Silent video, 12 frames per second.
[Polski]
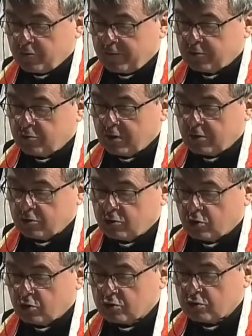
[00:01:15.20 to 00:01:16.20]
Człowiek
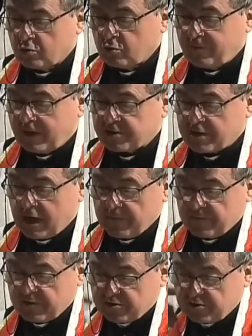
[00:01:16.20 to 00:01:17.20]
dorosły uważa,